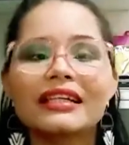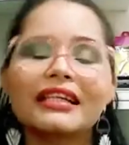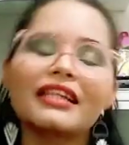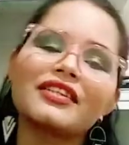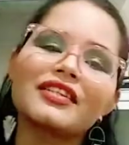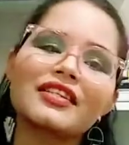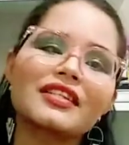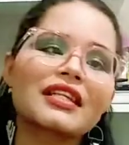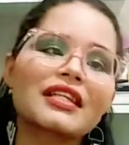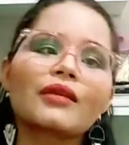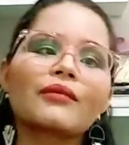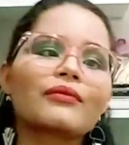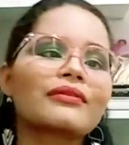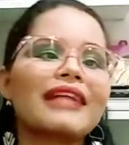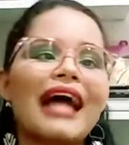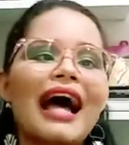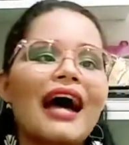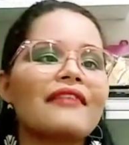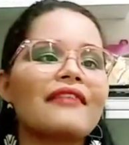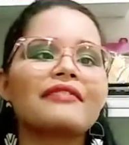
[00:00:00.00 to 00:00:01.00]
que diz que não
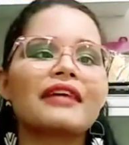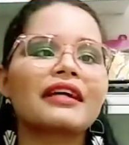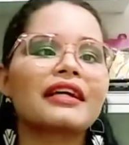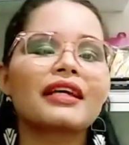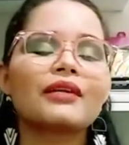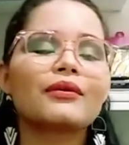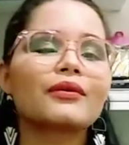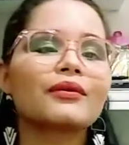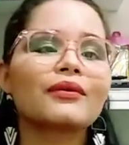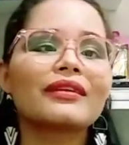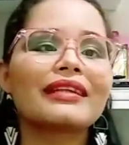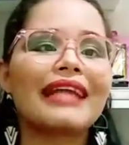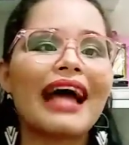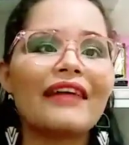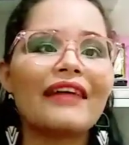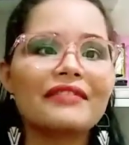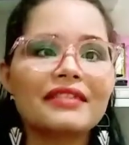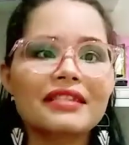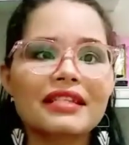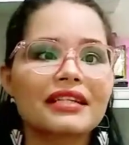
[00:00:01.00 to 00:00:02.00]
estava, aquilo não
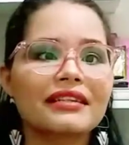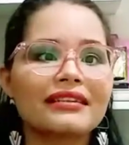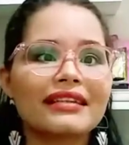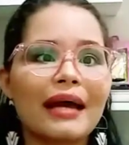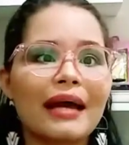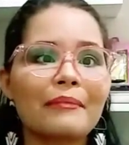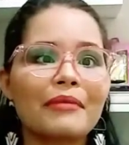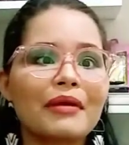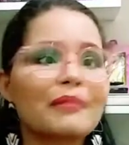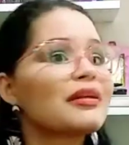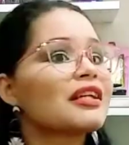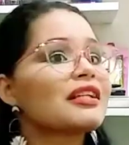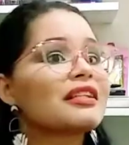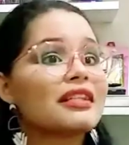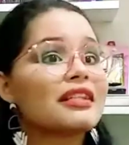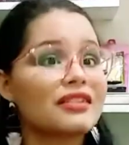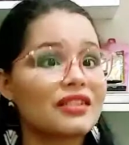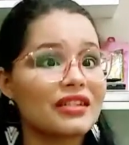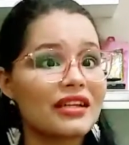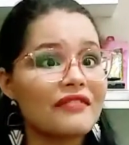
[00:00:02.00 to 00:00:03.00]
estava escrito na Bíblia, e
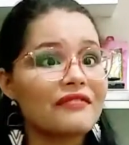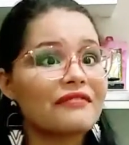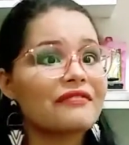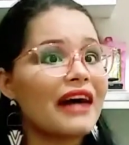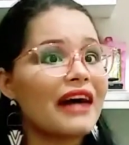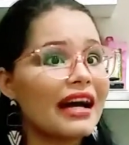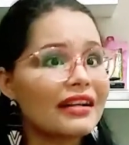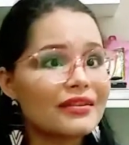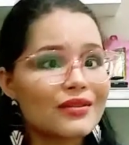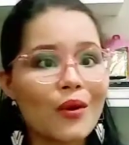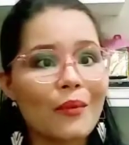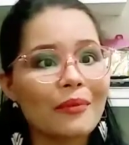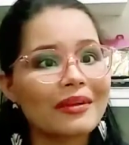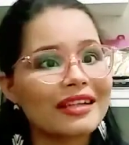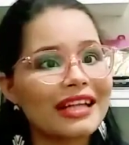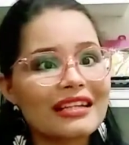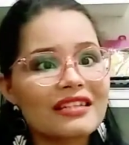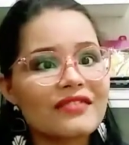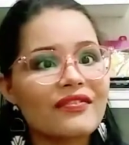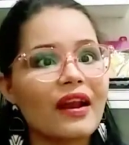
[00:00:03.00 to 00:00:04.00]
nisso teve vários
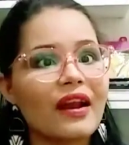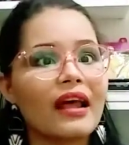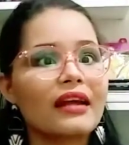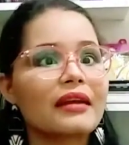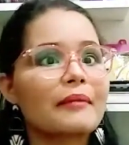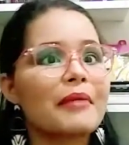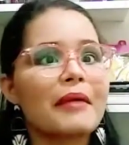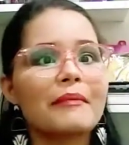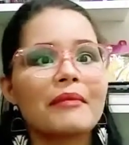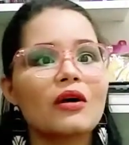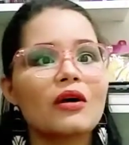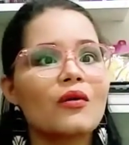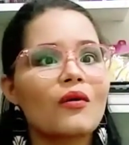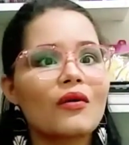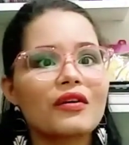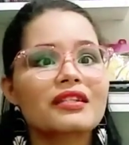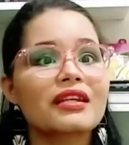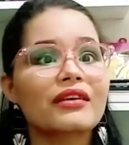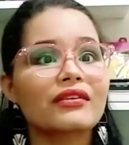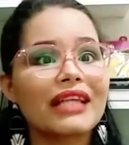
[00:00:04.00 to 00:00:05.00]
comentários que falaram a mesma
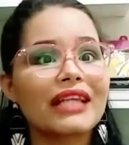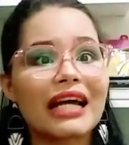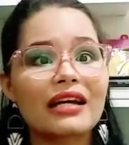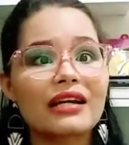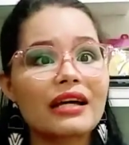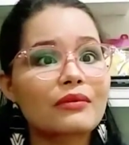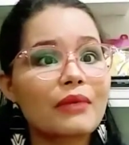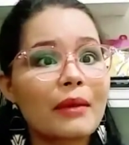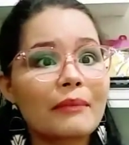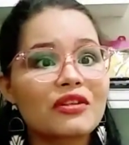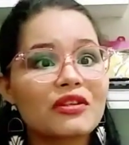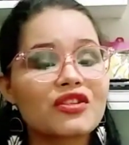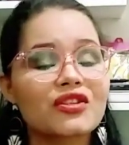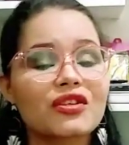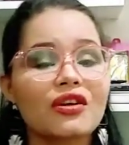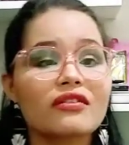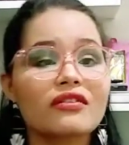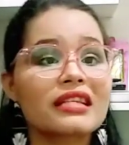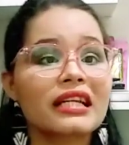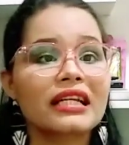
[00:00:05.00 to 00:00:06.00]
coisa, que eu era uma
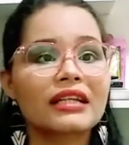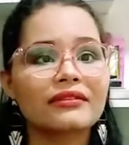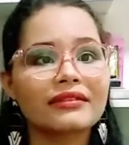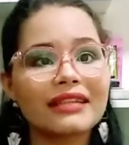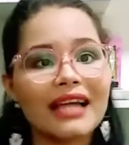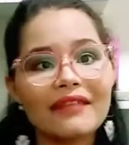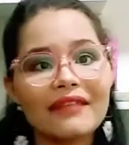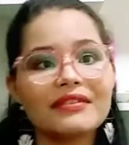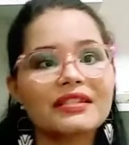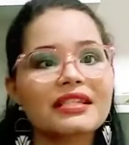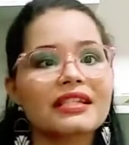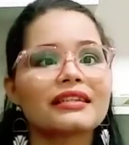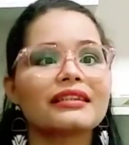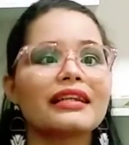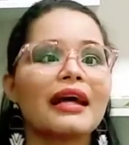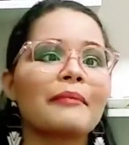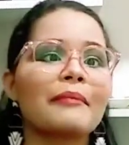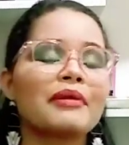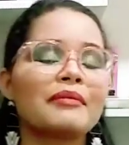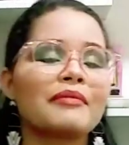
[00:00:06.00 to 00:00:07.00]
mentirosa que não estava escrito
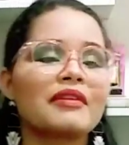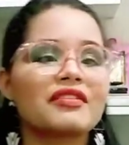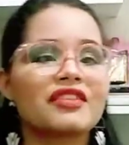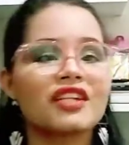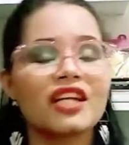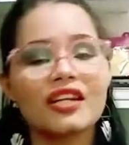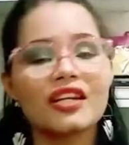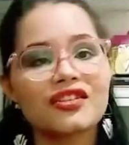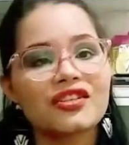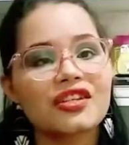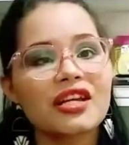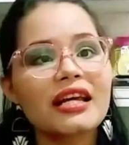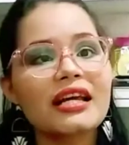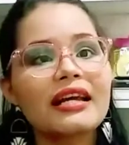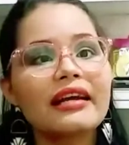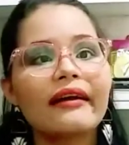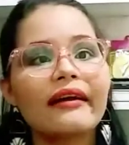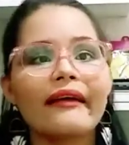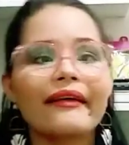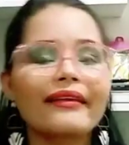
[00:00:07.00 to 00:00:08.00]
na Bíblia. Gente,
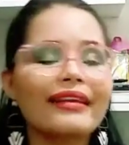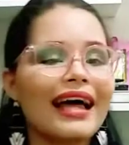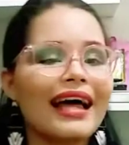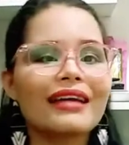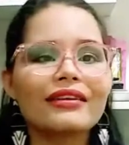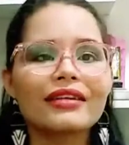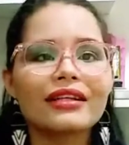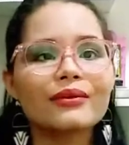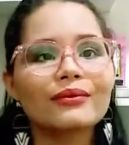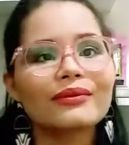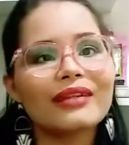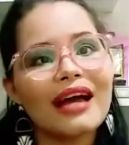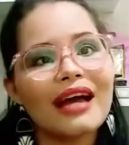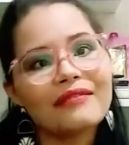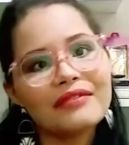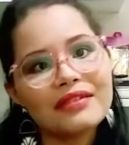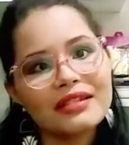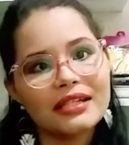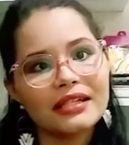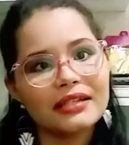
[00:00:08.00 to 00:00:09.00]
claro que não
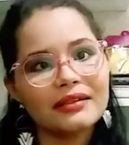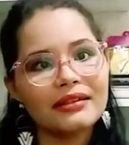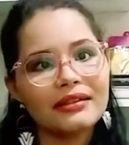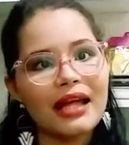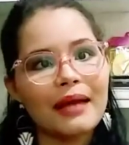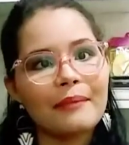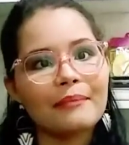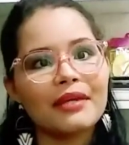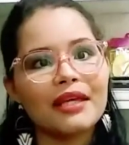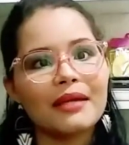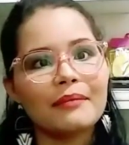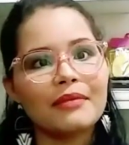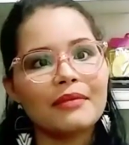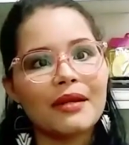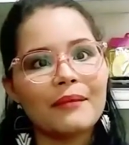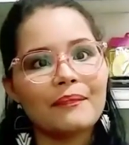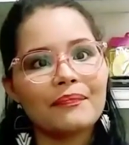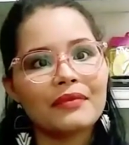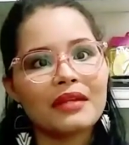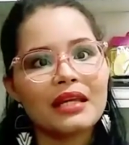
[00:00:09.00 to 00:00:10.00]
estava escrito na
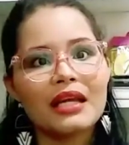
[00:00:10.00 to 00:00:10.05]
Bíblia.